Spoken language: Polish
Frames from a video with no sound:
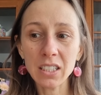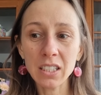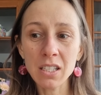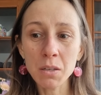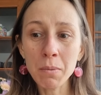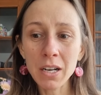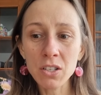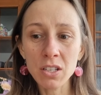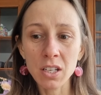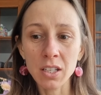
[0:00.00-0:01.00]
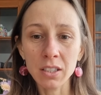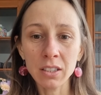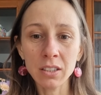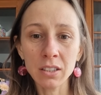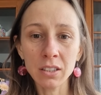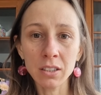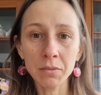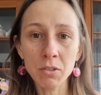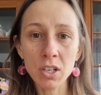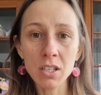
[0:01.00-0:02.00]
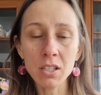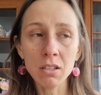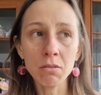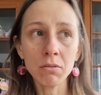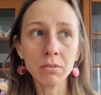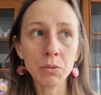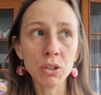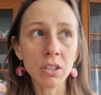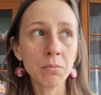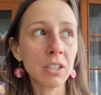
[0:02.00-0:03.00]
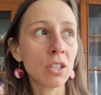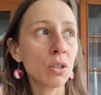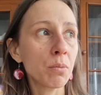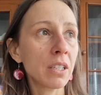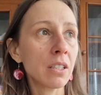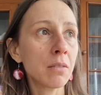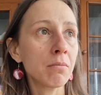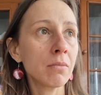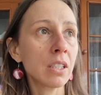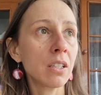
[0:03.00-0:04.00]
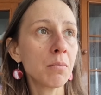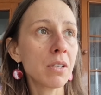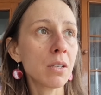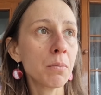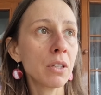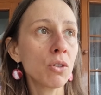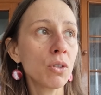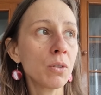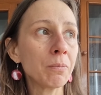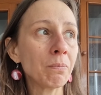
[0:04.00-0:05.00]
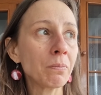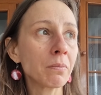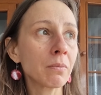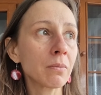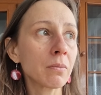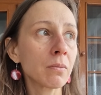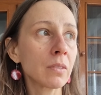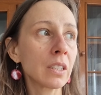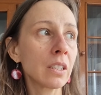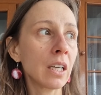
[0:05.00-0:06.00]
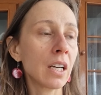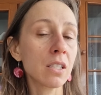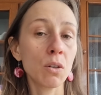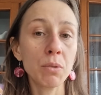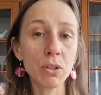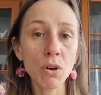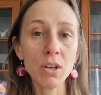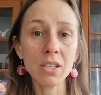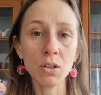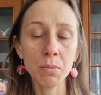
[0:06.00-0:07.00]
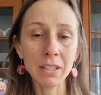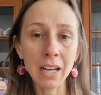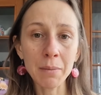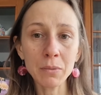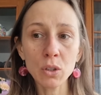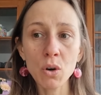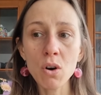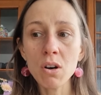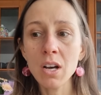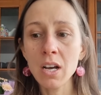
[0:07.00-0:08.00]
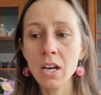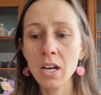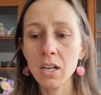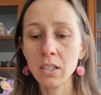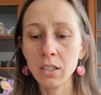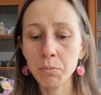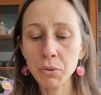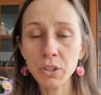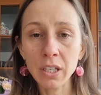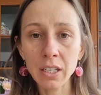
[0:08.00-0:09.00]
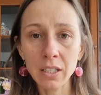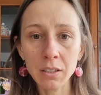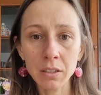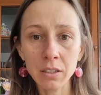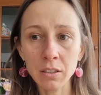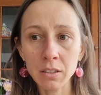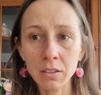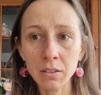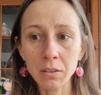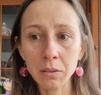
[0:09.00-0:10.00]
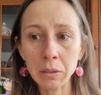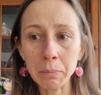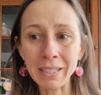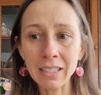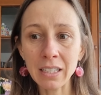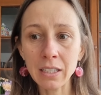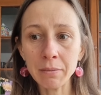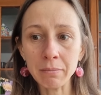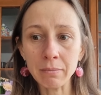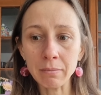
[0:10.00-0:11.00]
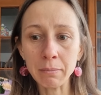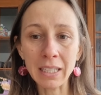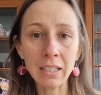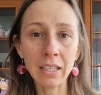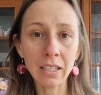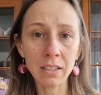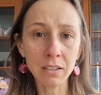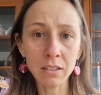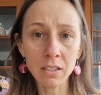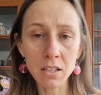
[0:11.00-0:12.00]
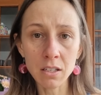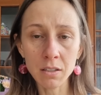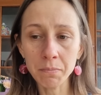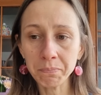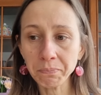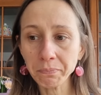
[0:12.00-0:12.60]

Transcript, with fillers: I zobaczcie, często na przykład my też kobiety myślimy sobie, no mm, ja zrobię to, ja zrobię tamto, e, pójdę, e, będę, będę e,